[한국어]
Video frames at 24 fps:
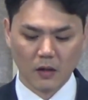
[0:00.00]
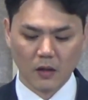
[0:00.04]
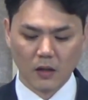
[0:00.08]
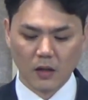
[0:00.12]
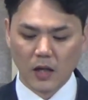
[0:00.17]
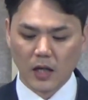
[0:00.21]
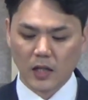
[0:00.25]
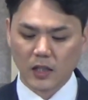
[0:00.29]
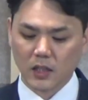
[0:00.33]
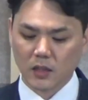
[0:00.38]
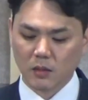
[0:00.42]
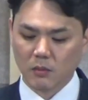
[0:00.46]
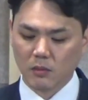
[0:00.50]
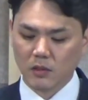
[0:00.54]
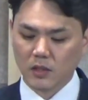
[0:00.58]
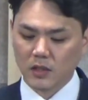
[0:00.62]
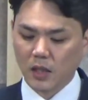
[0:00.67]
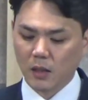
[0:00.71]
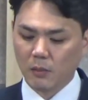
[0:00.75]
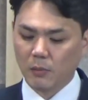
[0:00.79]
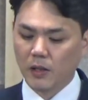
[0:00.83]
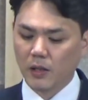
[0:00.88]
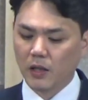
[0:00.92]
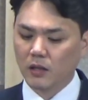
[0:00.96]
하나님을
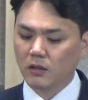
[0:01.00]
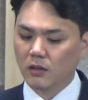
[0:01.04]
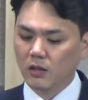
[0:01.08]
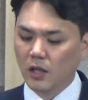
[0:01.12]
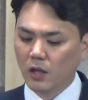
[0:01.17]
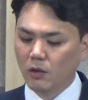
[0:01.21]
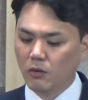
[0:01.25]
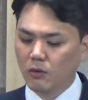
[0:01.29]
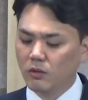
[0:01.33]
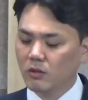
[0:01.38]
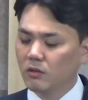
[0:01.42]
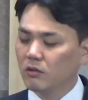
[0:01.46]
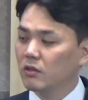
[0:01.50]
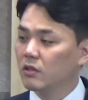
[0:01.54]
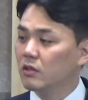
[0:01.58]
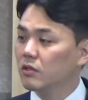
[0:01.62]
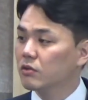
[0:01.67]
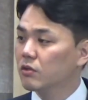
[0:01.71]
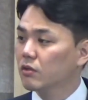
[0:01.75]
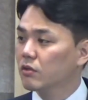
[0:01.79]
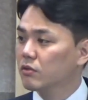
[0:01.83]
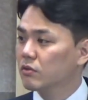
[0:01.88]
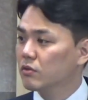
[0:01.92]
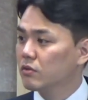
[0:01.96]
예배하는 행위는
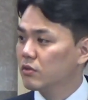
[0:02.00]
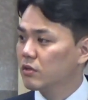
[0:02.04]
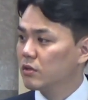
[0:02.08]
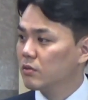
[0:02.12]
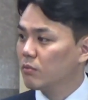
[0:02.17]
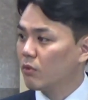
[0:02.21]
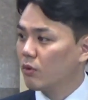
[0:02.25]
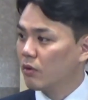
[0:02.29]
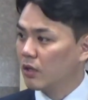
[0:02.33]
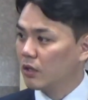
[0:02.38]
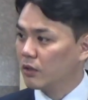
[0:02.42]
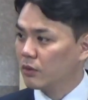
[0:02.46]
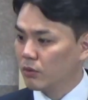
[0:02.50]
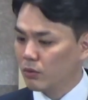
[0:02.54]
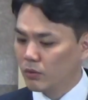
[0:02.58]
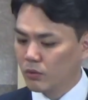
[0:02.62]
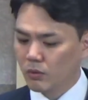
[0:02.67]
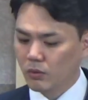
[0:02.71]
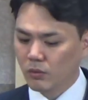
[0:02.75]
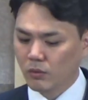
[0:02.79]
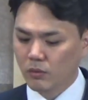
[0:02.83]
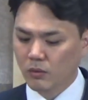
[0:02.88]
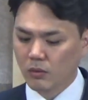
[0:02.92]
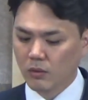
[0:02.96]
있었을지
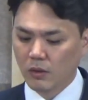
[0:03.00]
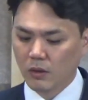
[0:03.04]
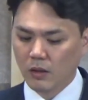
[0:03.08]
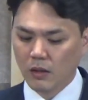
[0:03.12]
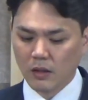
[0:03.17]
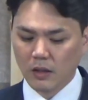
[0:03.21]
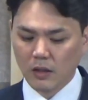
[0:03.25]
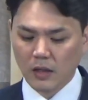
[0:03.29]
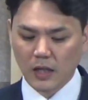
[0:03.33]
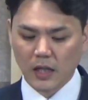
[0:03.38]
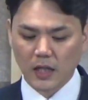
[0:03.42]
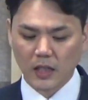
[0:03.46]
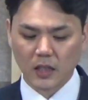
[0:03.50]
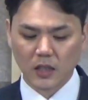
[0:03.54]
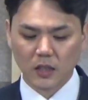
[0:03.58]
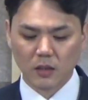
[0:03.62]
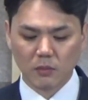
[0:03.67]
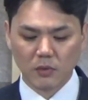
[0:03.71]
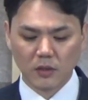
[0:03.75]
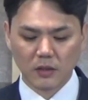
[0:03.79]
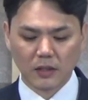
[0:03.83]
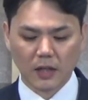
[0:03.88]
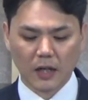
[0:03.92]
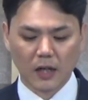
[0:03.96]
몰라도
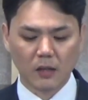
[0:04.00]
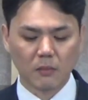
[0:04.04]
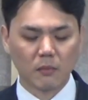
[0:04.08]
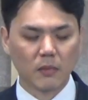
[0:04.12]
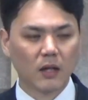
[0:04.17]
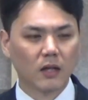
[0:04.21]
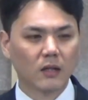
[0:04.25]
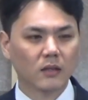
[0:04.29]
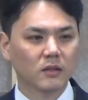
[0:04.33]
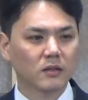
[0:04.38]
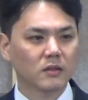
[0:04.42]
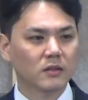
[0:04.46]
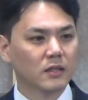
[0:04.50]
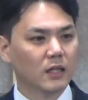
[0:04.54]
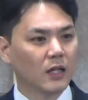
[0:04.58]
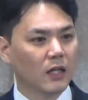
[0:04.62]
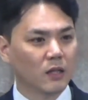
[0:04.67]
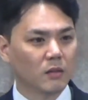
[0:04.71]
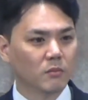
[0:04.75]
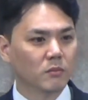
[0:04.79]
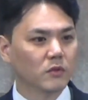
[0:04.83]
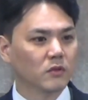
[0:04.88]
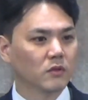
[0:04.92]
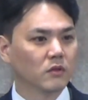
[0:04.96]
하나님을 닮아가는
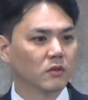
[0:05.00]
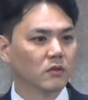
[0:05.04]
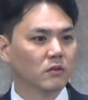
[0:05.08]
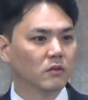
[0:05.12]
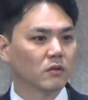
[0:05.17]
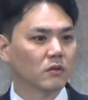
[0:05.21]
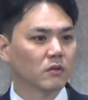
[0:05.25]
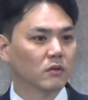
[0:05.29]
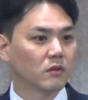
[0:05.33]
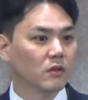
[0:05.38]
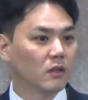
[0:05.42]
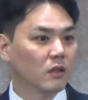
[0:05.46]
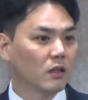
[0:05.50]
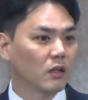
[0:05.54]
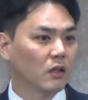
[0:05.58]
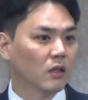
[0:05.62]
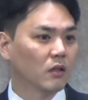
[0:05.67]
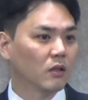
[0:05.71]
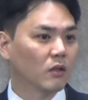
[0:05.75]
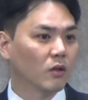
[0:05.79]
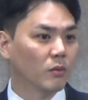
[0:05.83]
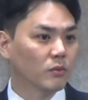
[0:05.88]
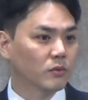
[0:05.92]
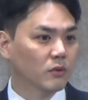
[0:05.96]
삶은
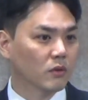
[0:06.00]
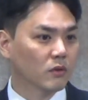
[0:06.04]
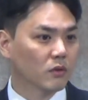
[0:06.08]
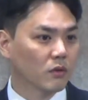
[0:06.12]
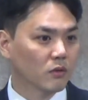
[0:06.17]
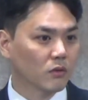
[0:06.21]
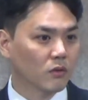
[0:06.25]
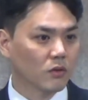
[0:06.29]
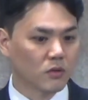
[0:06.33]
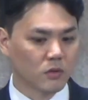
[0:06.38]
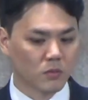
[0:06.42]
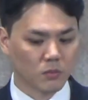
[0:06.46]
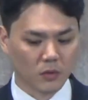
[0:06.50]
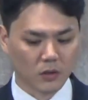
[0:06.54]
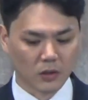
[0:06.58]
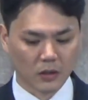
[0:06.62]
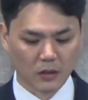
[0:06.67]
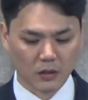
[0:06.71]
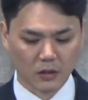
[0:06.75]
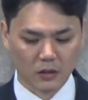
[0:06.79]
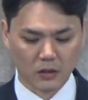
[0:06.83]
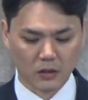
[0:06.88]
그들에게 없었던 것입니다.